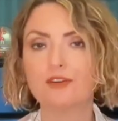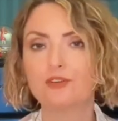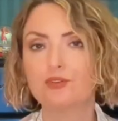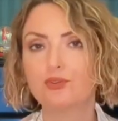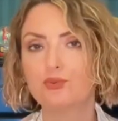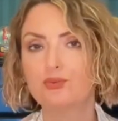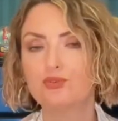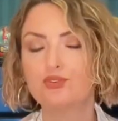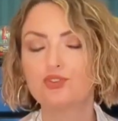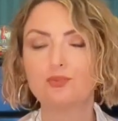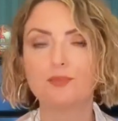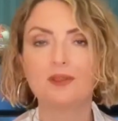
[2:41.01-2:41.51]

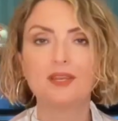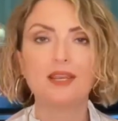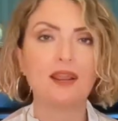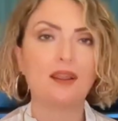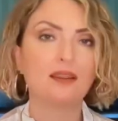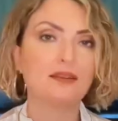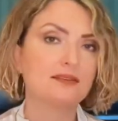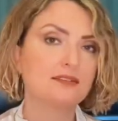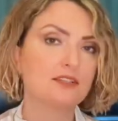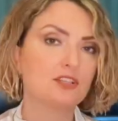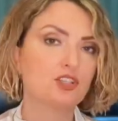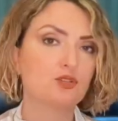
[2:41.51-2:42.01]
görüşmeler,
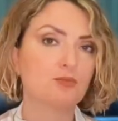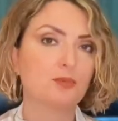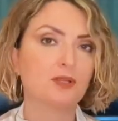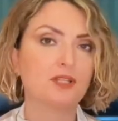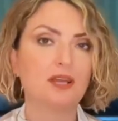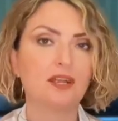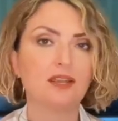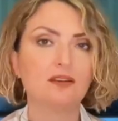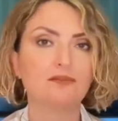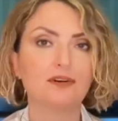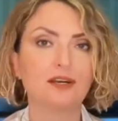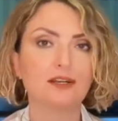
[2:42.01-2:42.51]

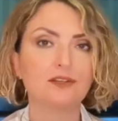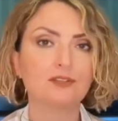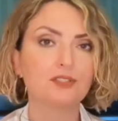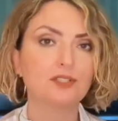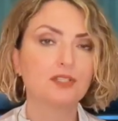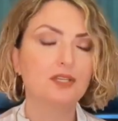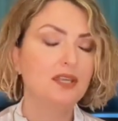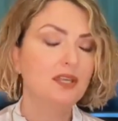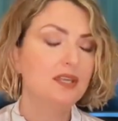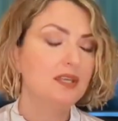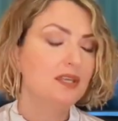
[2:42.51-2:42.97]
yazışmalar var.